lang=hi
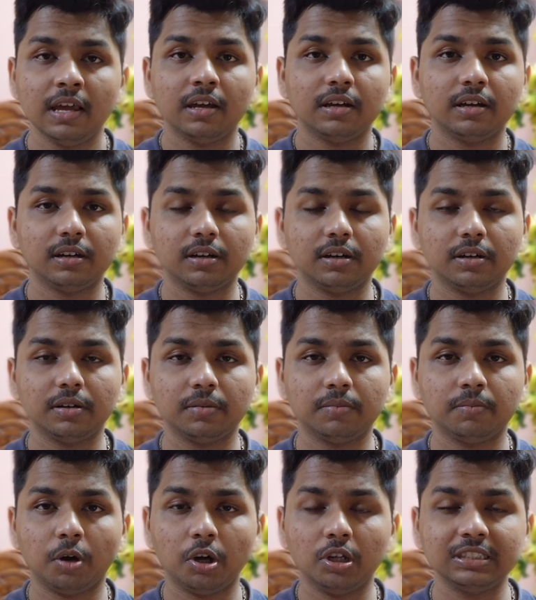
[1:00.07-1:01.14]

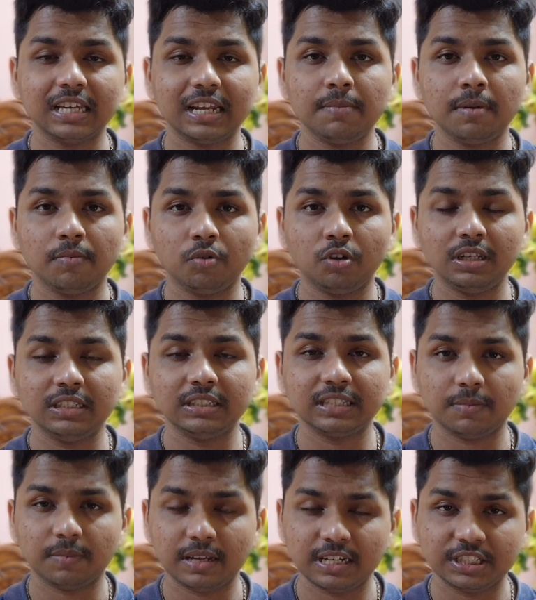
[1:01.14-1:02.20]
बहुत सारे मेमोरीज़
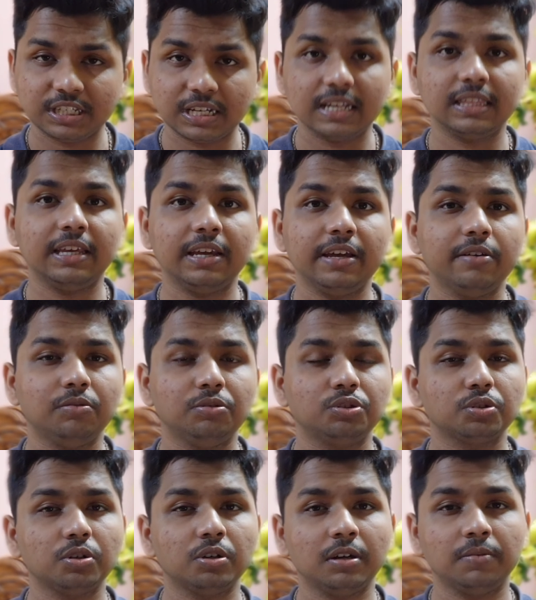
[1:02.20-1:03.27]
हमारे साथ है
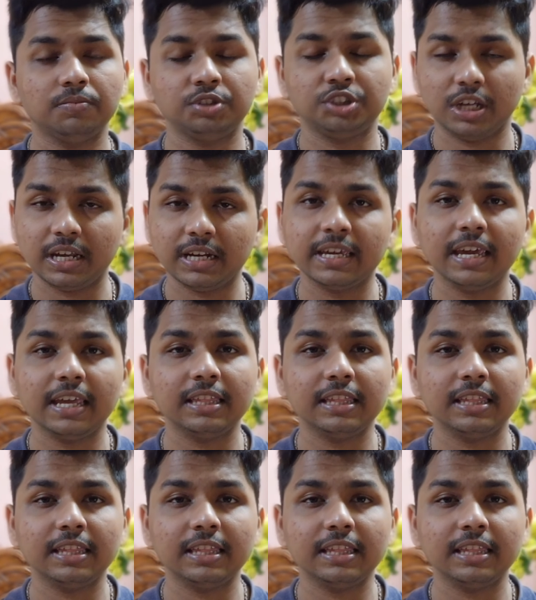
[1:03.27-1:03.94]
उसको हम शेयर किए